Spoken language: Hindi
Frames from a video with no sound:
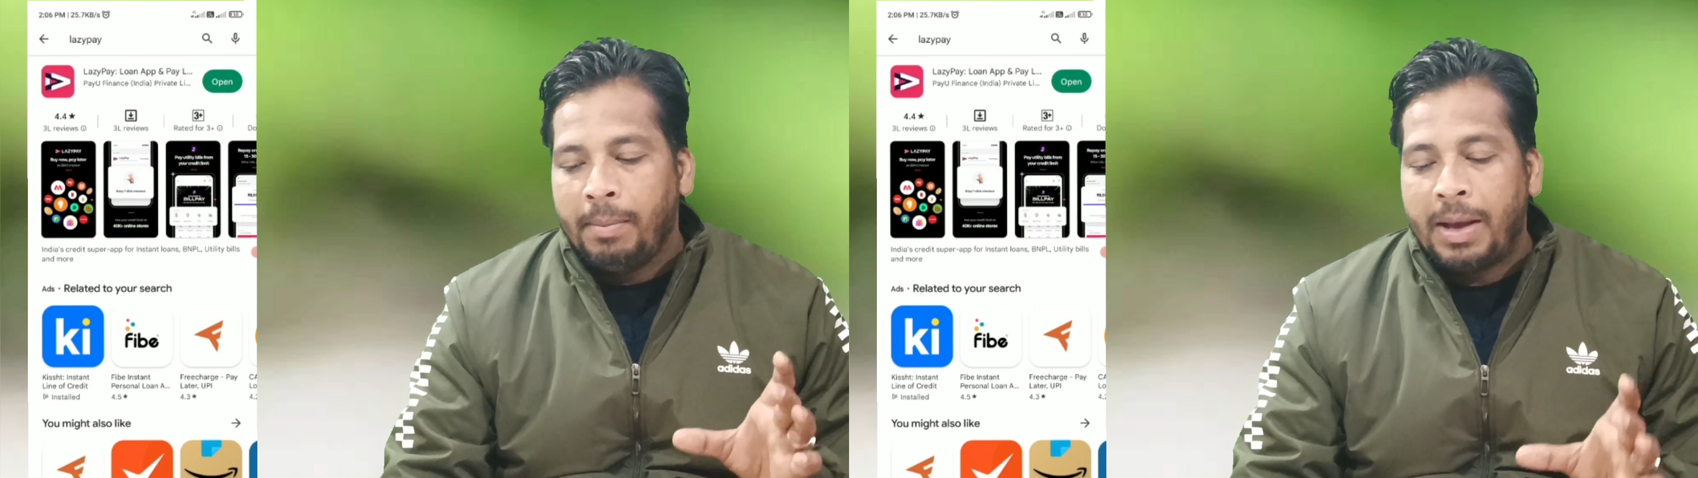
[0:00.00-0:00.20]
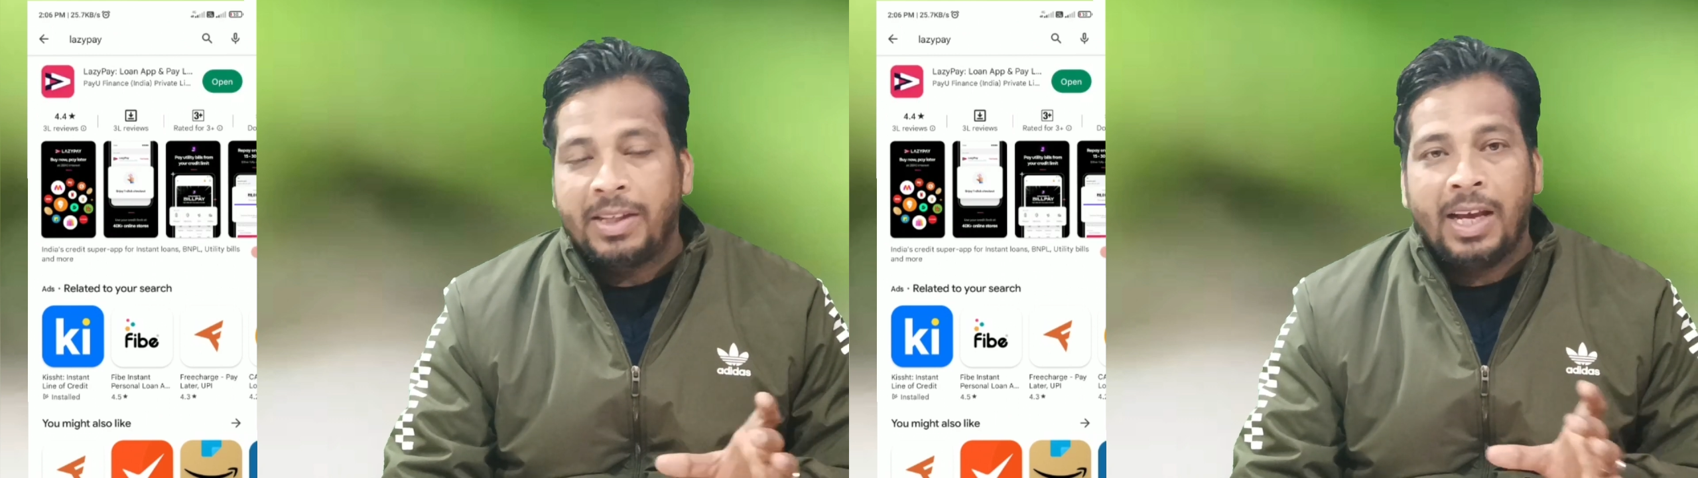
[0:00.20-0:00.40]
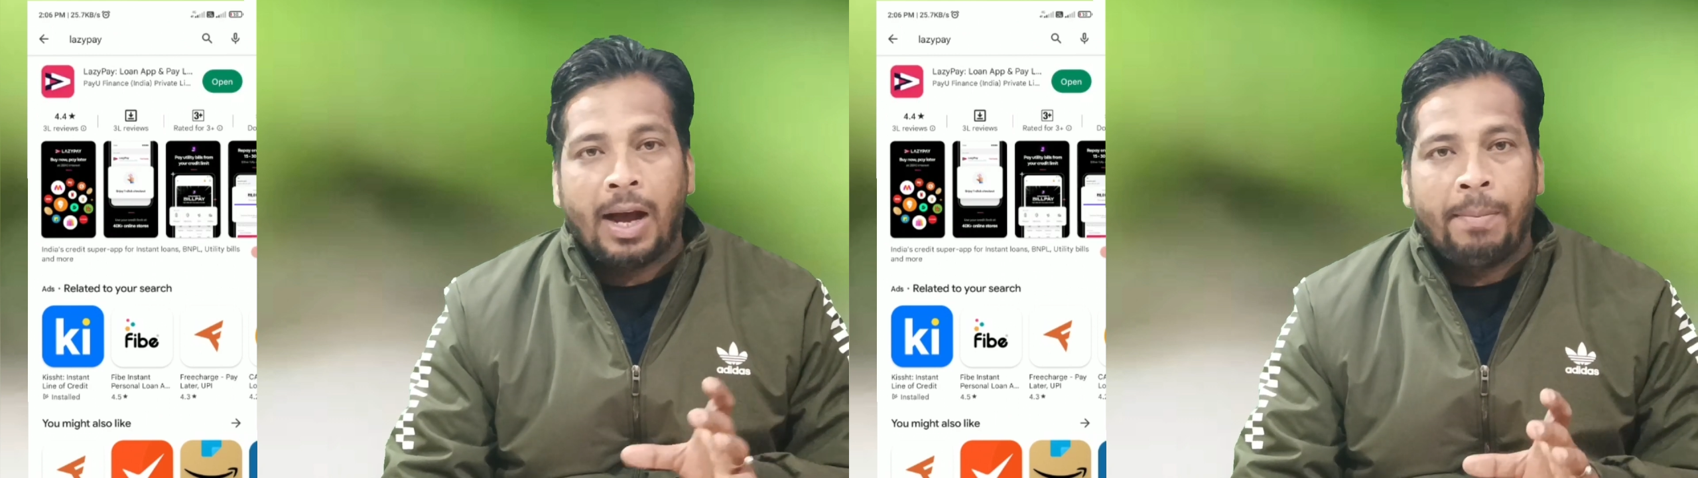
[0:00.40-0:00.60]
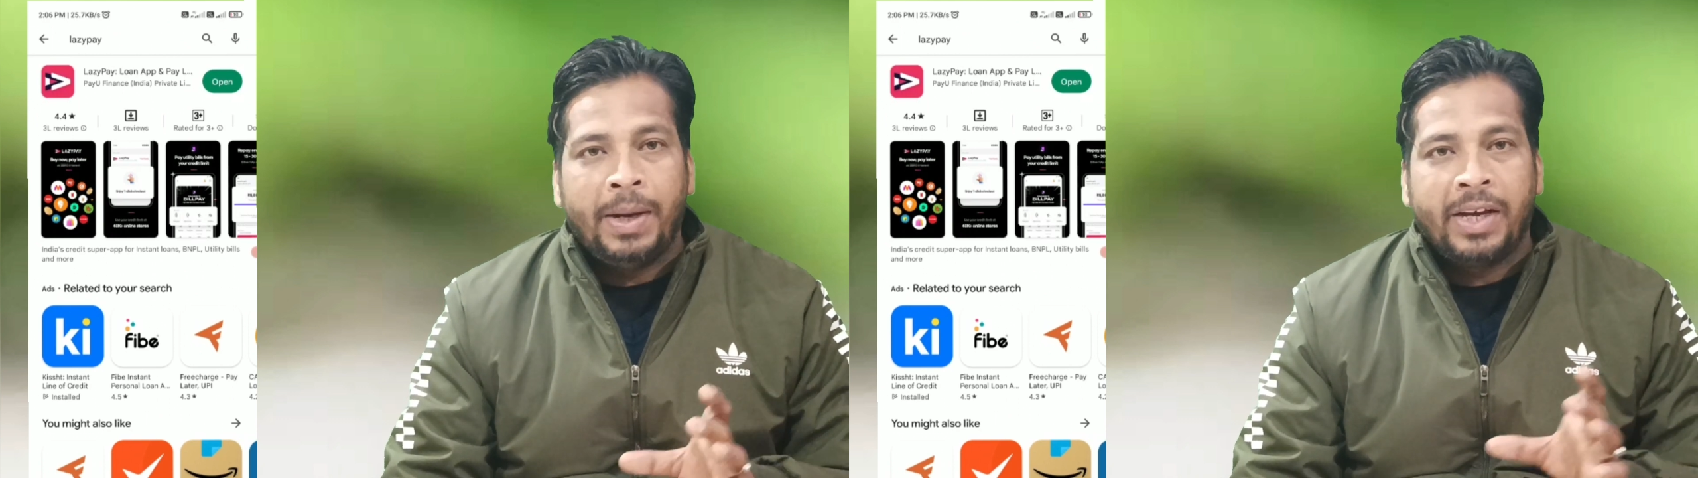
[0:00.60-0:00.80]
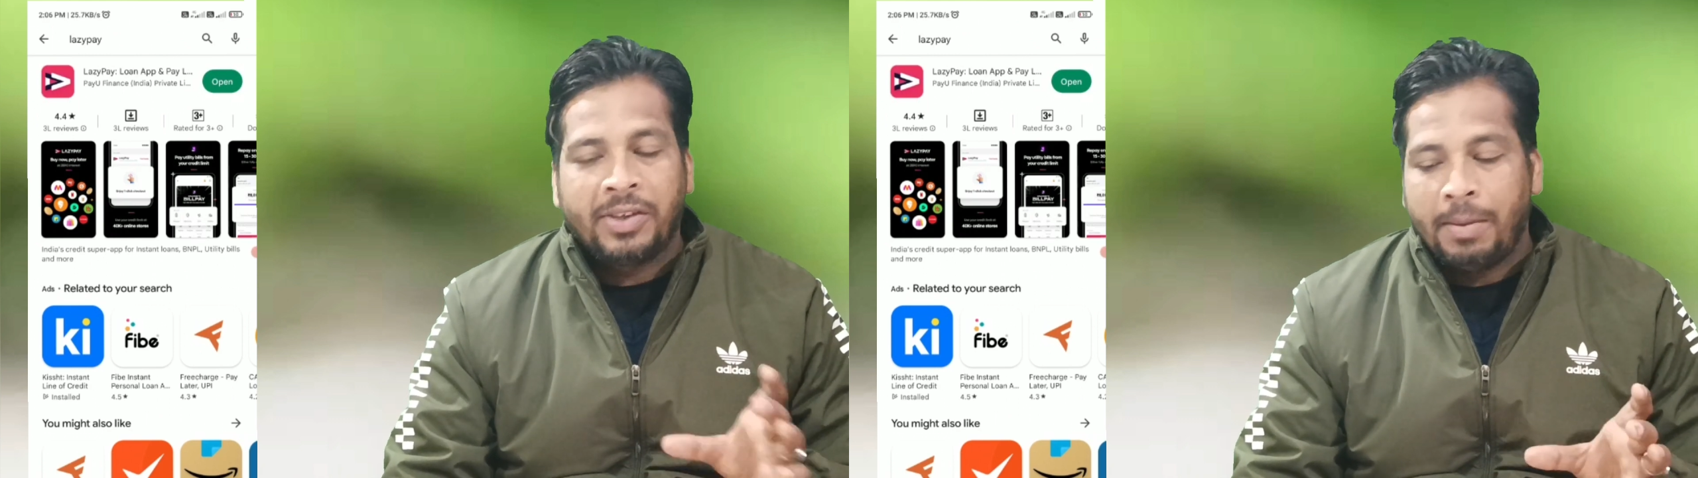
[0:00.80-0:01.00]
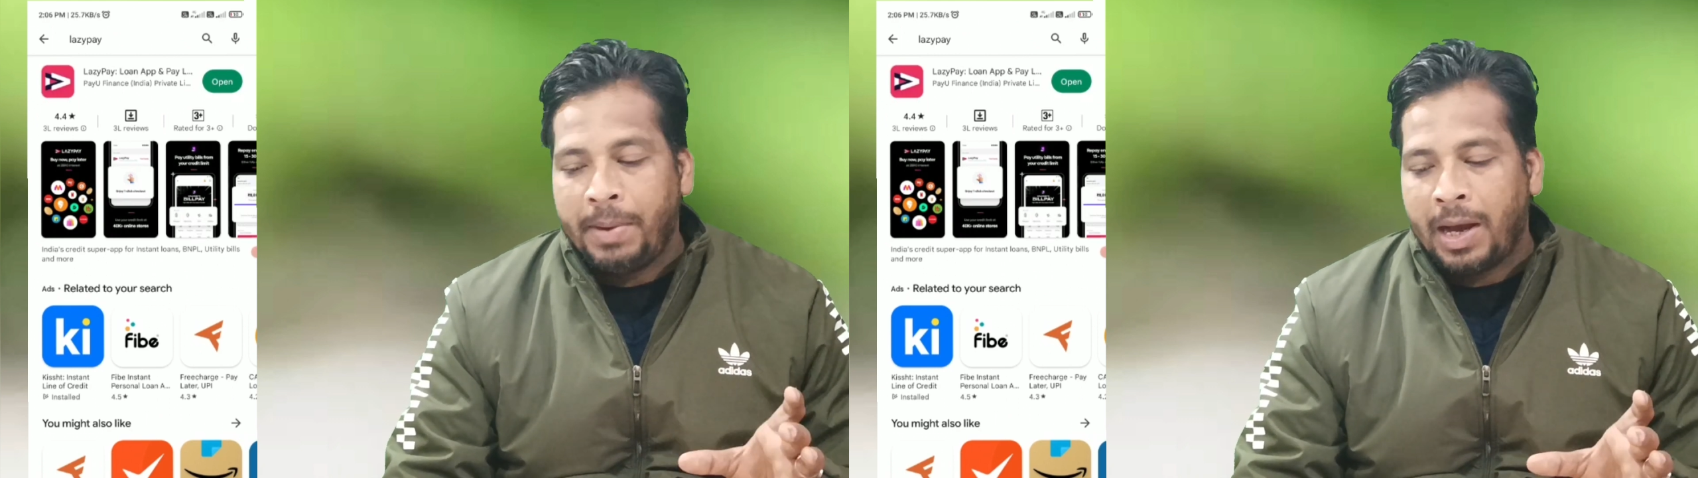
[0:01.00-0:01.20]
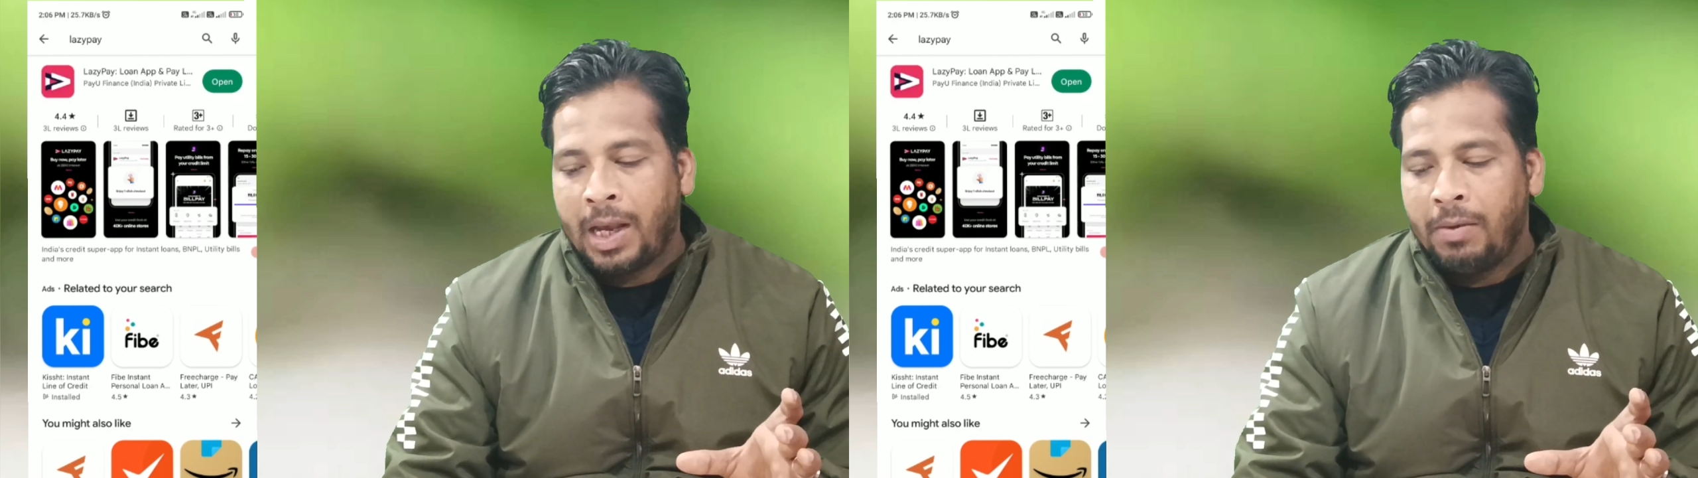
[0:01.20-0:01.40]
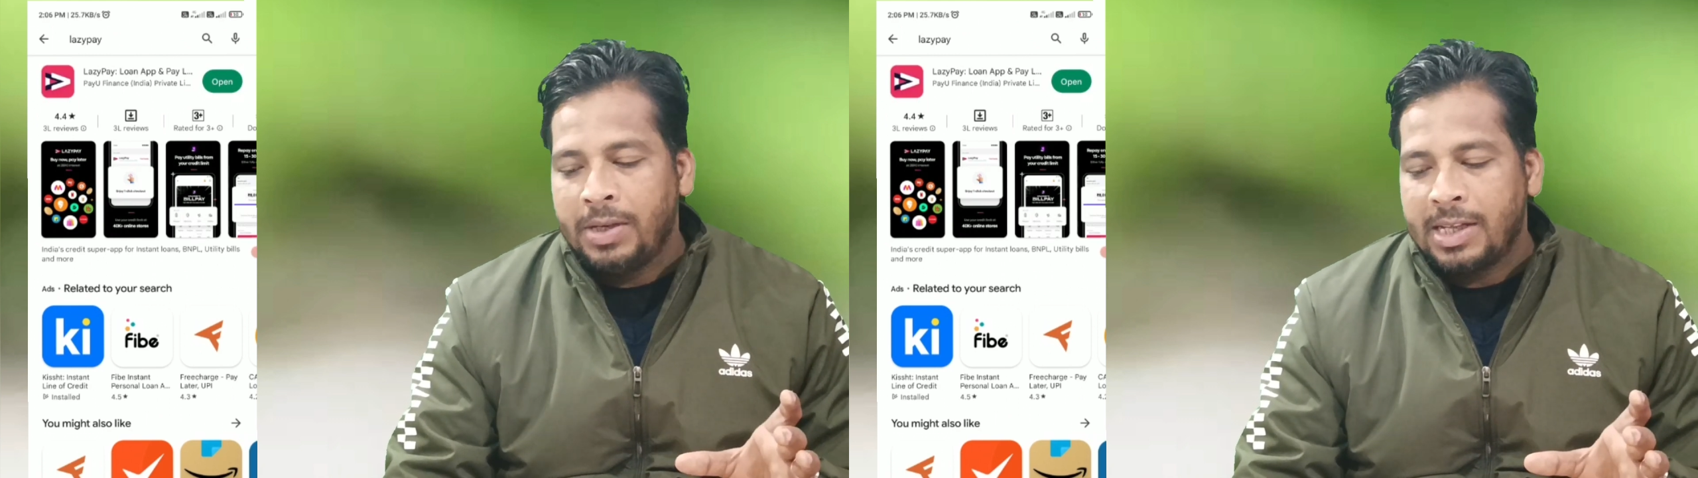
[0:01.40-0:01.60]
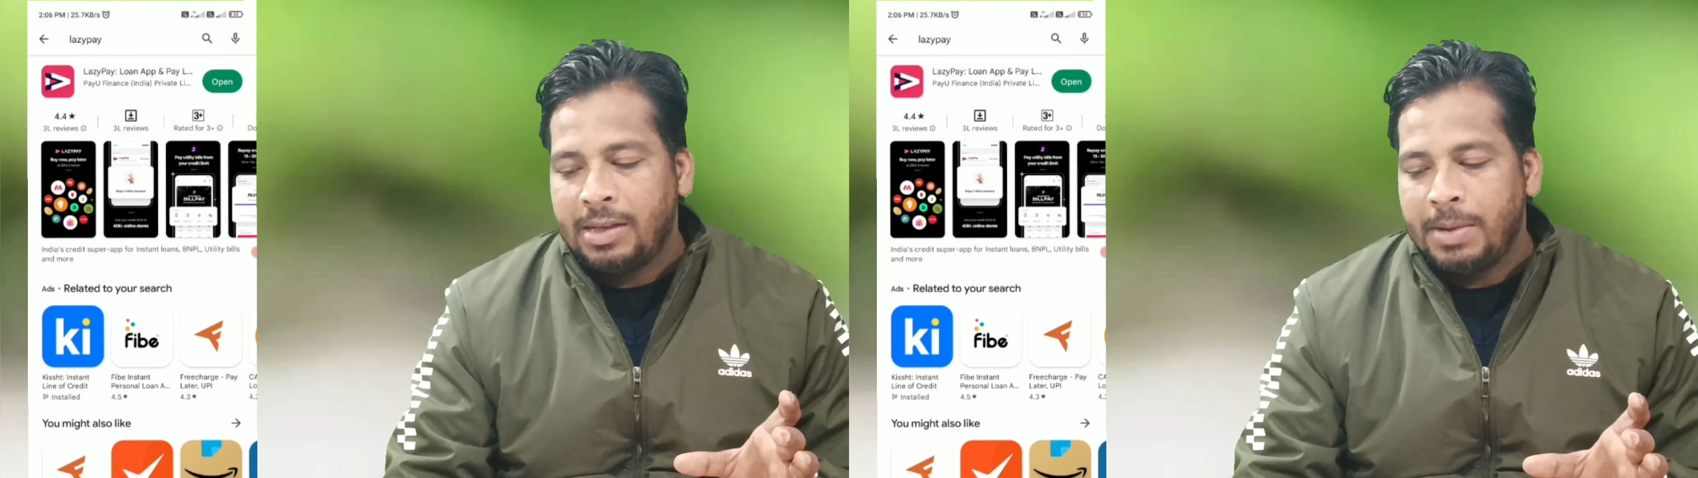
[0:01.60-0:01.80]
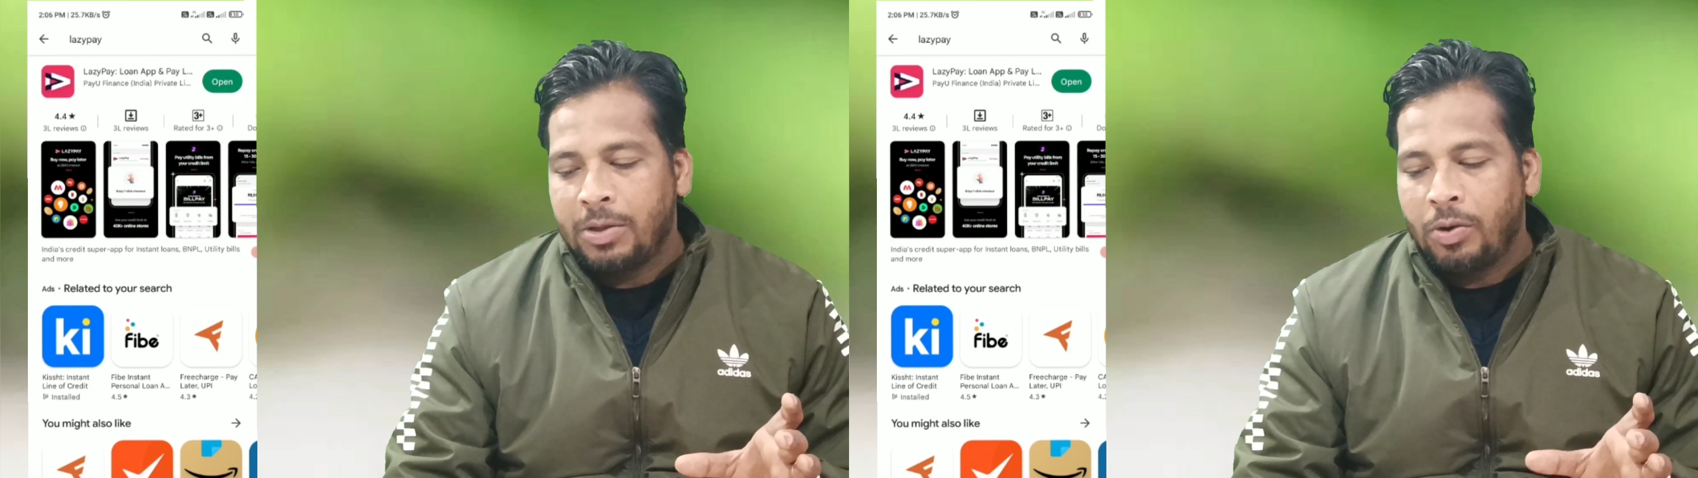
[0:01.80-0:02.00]
मैं इसकी अप्लीकेशन पे आ गया हूँ
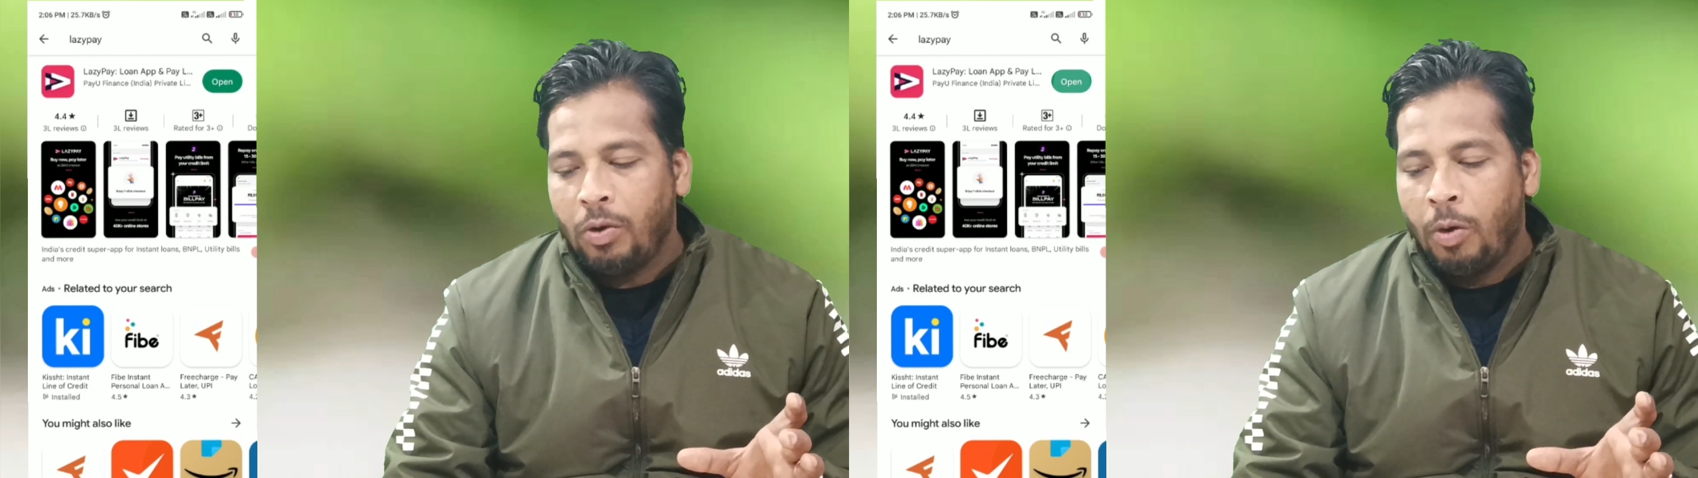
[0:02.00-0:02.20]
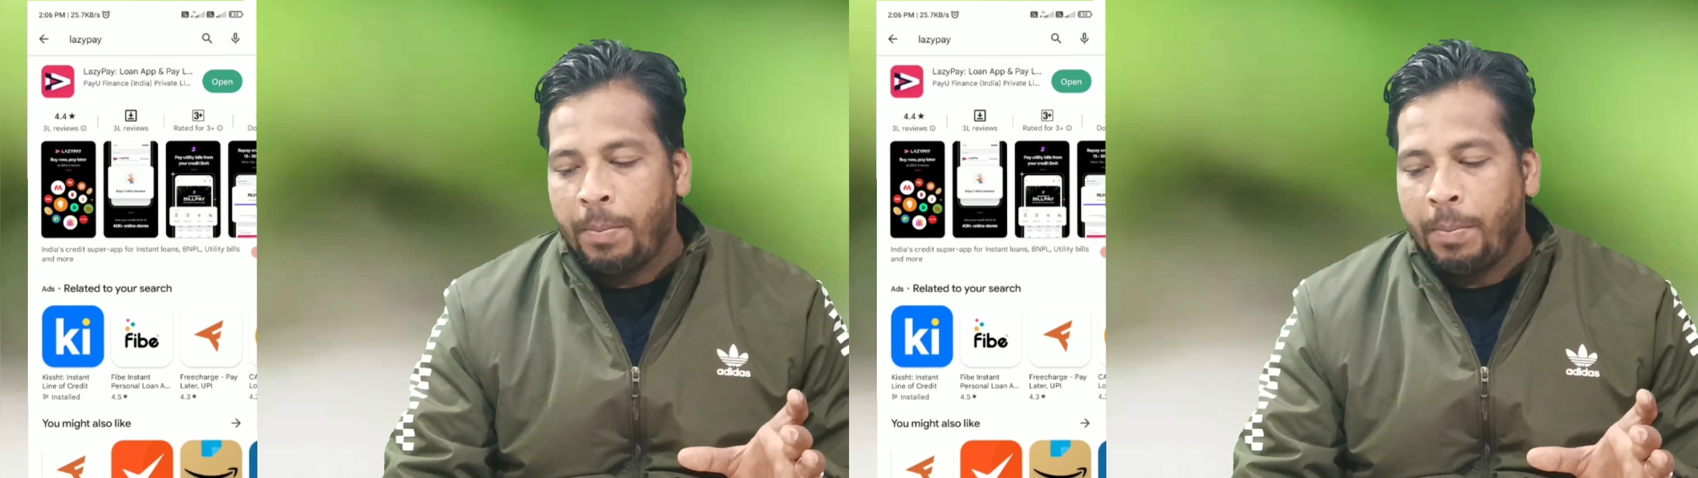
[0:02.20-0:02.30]
जैसे मैं इसको